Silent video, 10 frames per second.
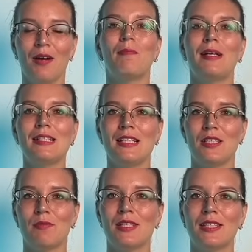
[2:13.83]

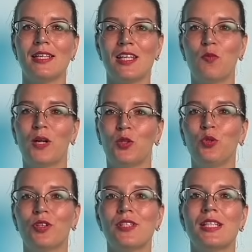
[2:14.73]
Последним из таких
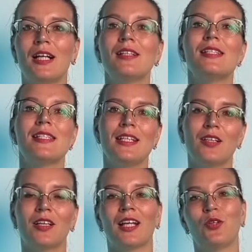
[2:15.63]
продуктов стал
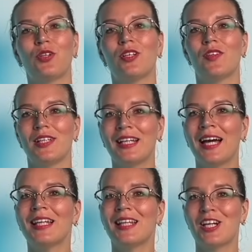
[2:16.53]
Сила, который
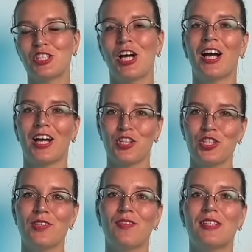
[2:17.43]
наверняка также
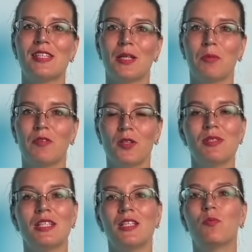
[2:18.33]
окажется востребованным
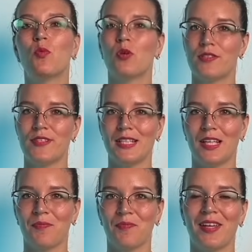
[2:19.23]
среди
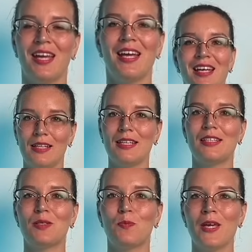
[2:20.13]
пользователей. И
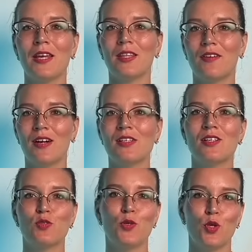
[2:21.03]
теперь давайте
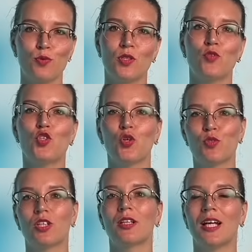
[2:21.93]
разберемся, в чем
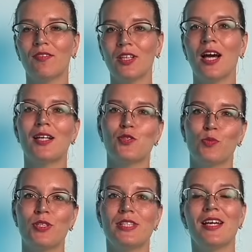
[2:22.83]
же главные
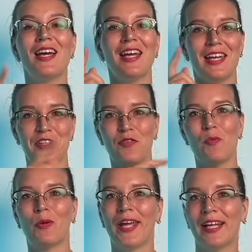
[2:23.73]
особенности этого
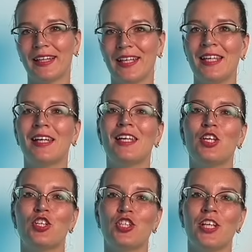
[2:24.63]
проекта и какие
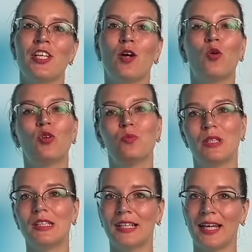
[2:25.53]
решения он
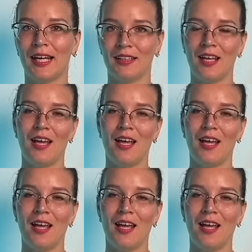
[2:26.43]
предлагает.